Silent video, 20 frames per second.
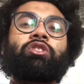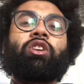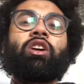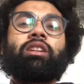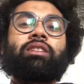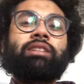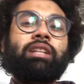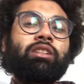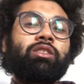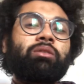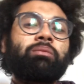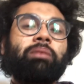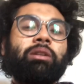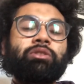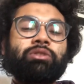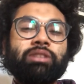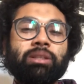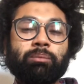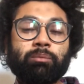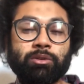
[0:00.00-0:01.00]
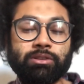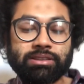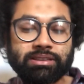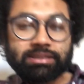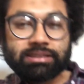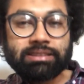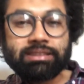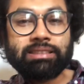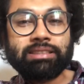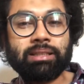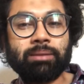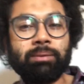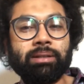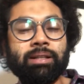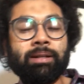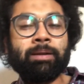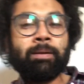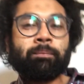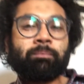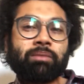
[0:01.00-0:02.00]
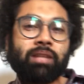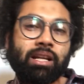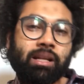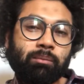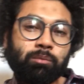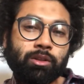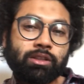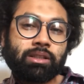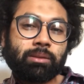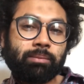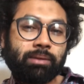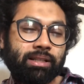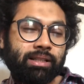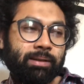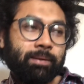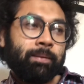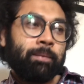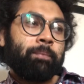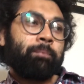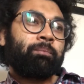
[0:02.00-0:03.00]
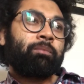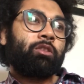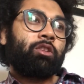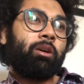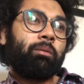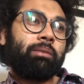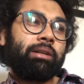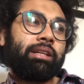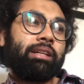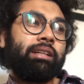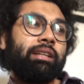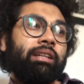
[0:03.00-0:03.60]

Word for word: দল সাধারণ মানুষের প্রতিনিধি হিসেবে তারা বলতে পারে তবে